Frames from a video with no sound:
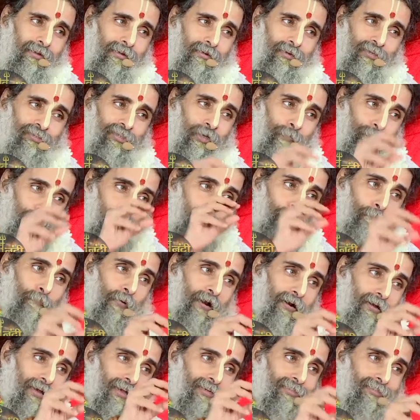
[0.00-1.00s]
किसी
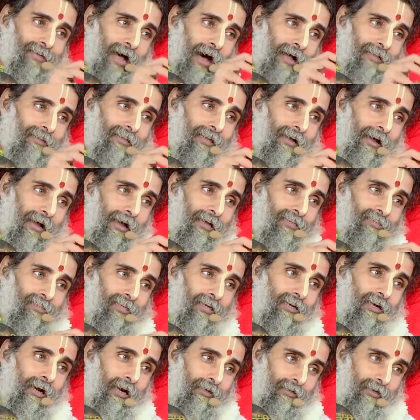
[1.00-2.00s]
विप्र के साथ ऐसी
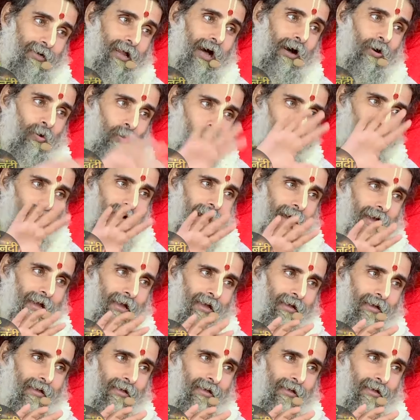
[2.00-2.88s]
घटना हो जाए